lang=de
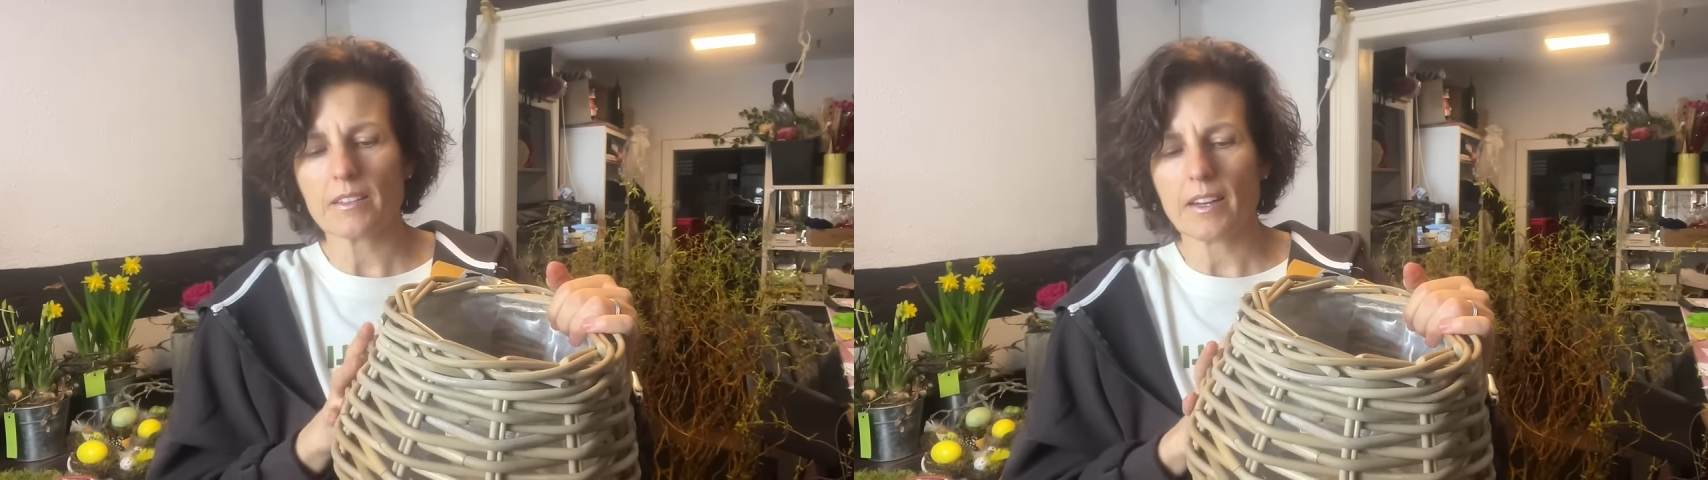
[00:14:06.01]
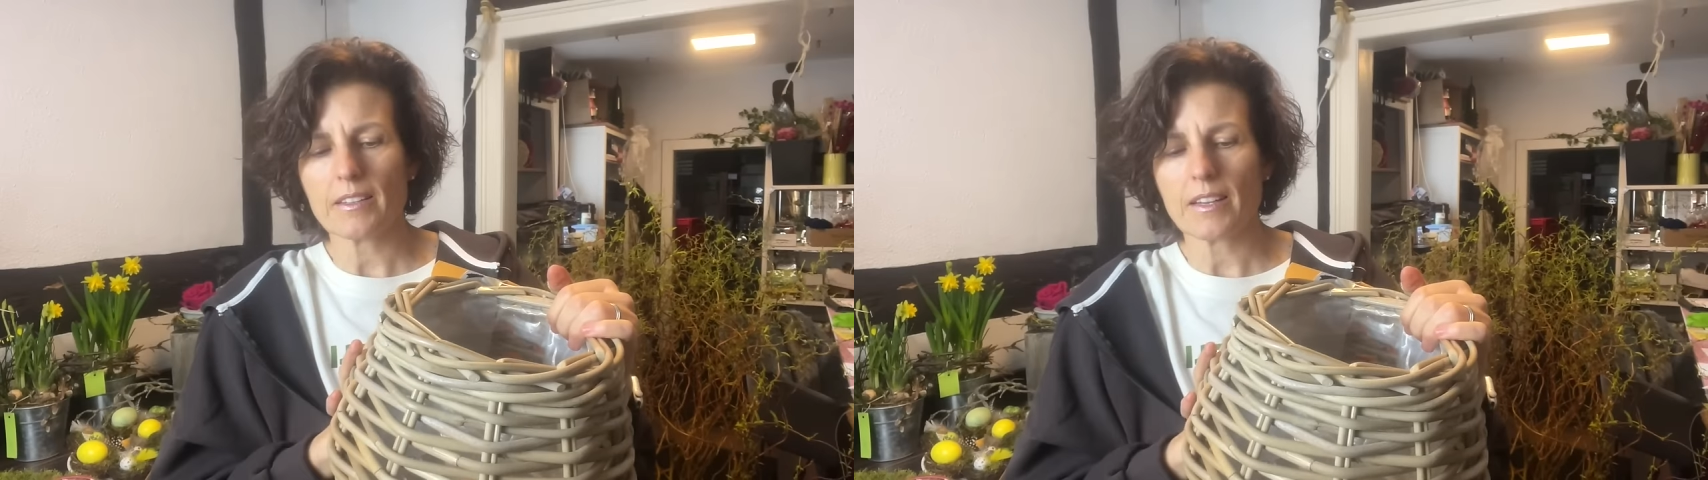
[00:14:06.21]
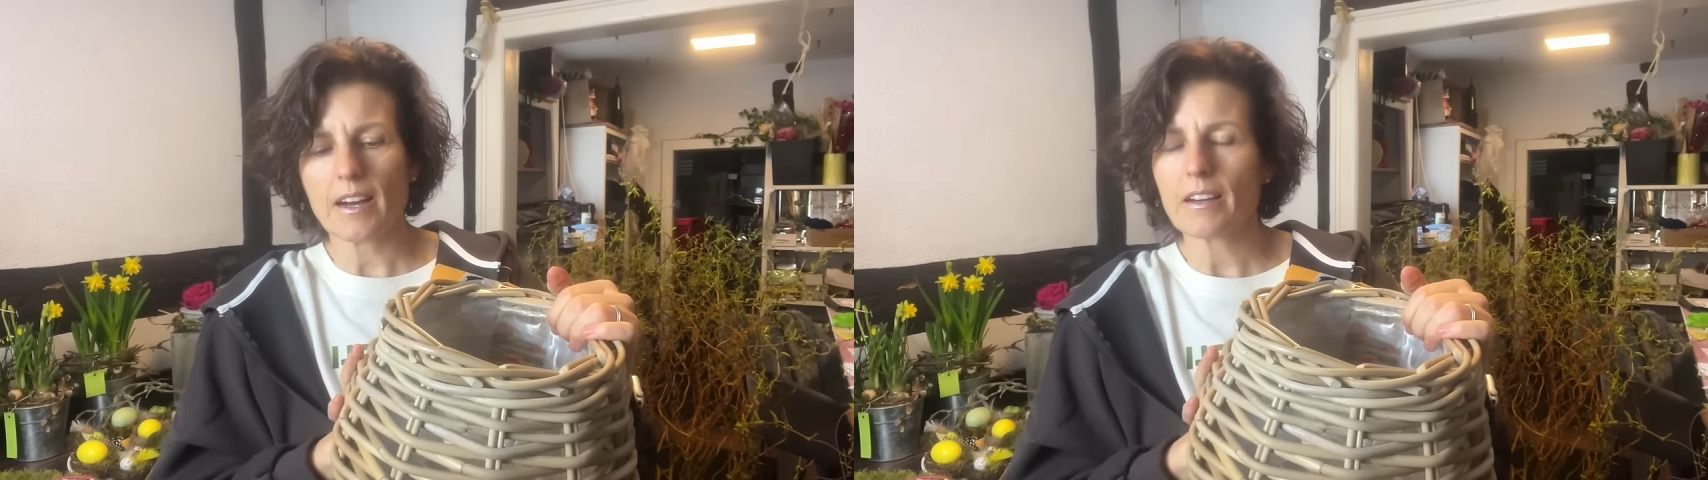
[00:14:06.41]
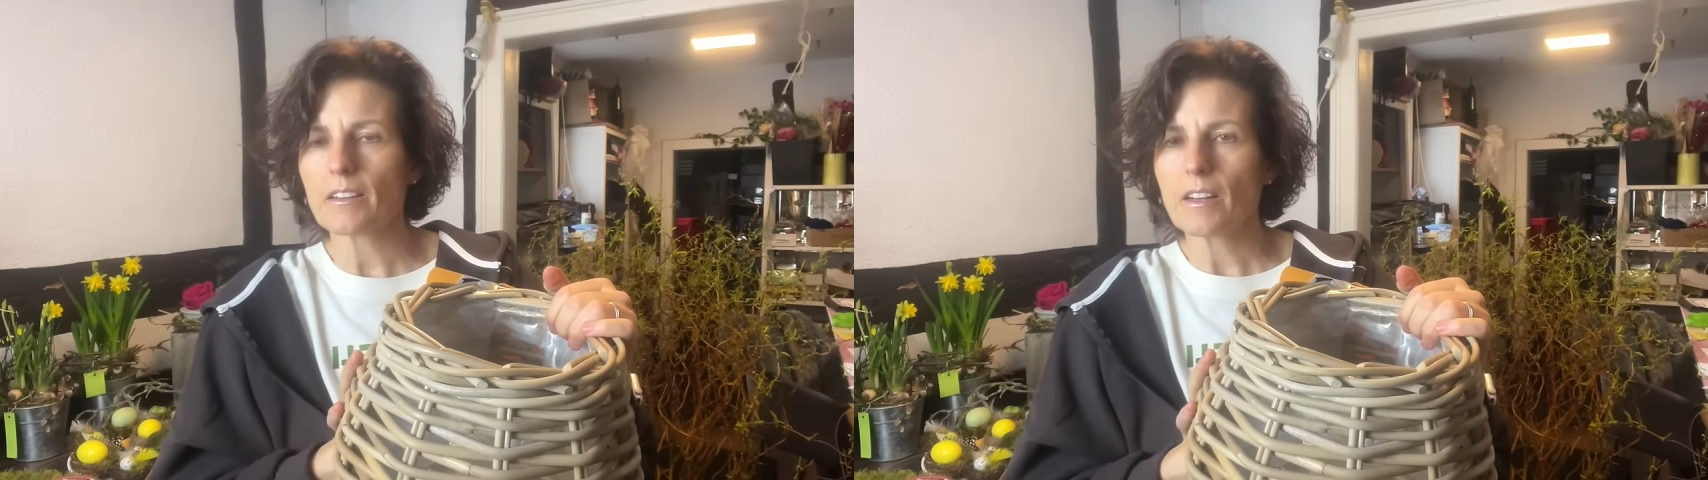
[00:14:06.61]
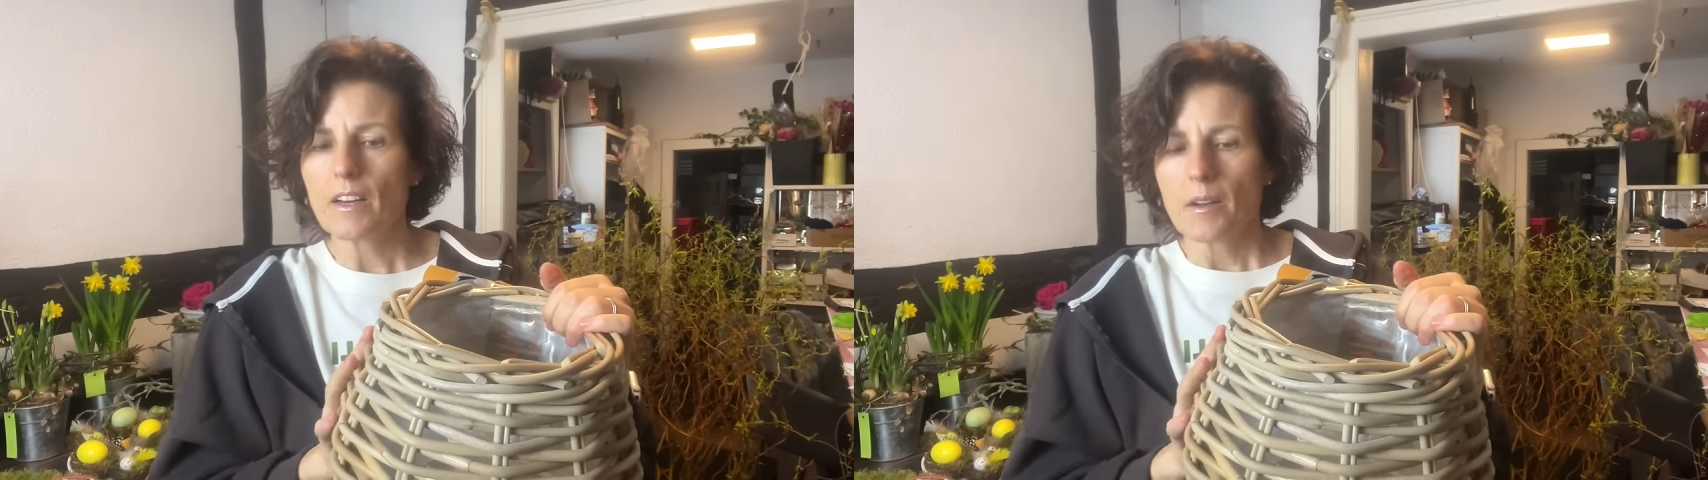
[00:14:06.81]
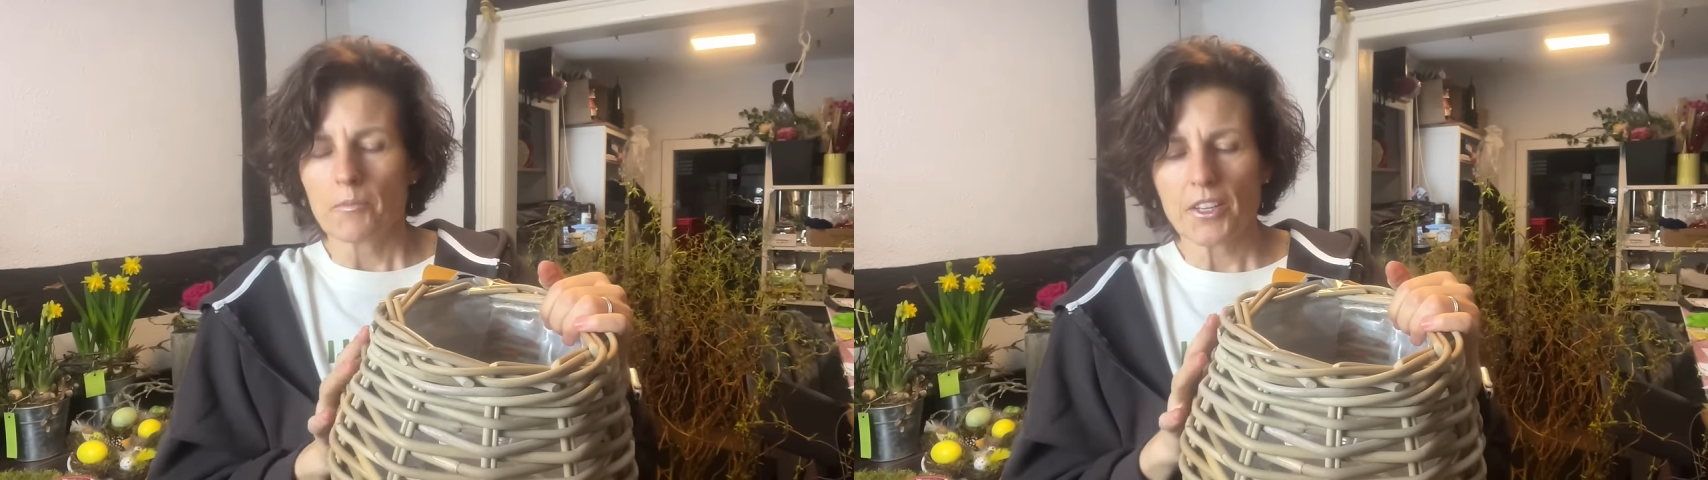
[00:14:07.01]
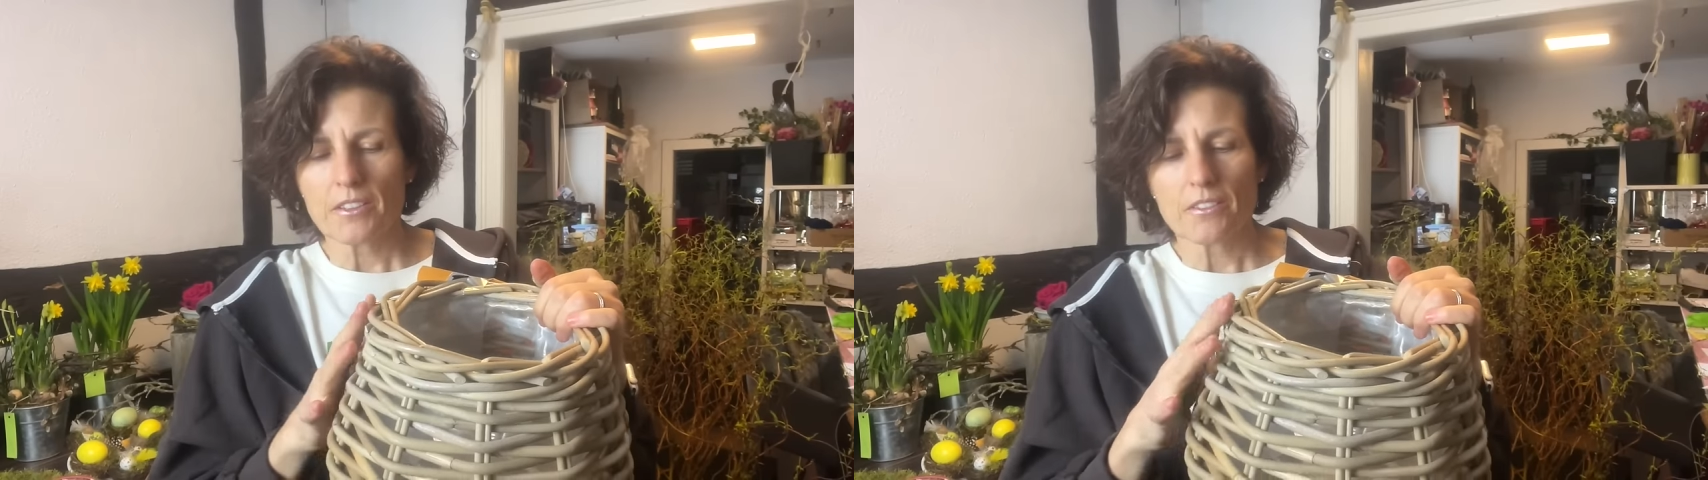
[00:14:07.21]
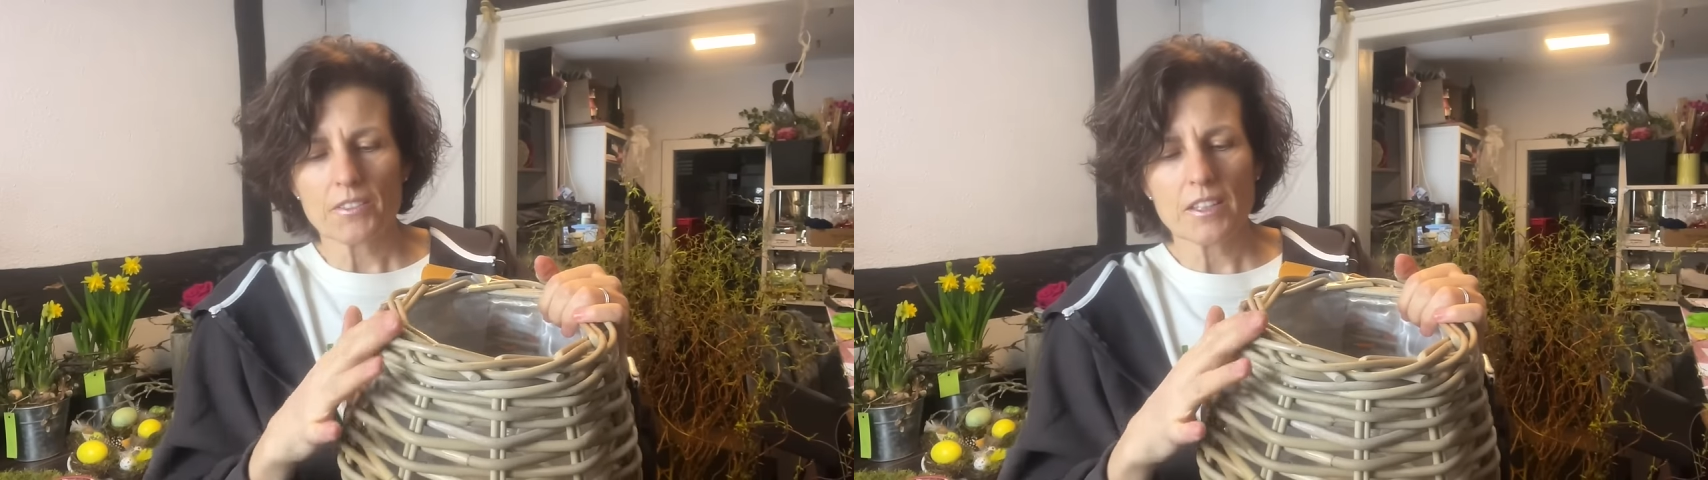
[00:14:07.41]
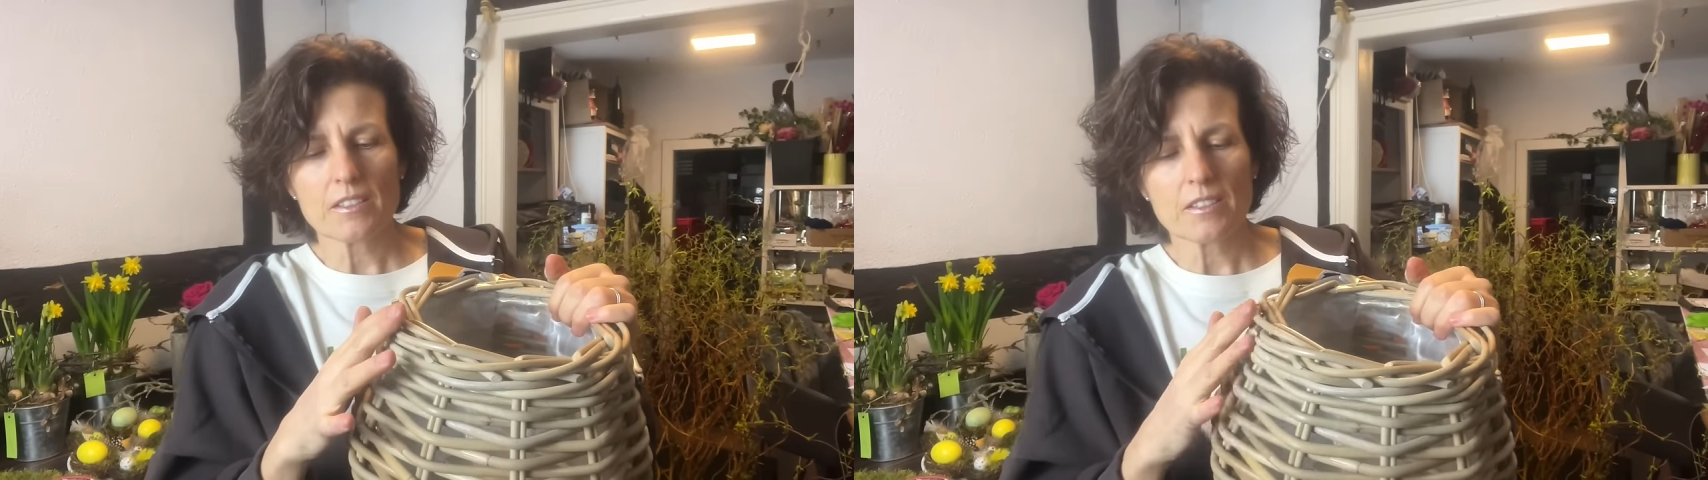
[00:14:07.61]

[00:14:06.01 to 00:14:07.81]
drei Jahre, dann werden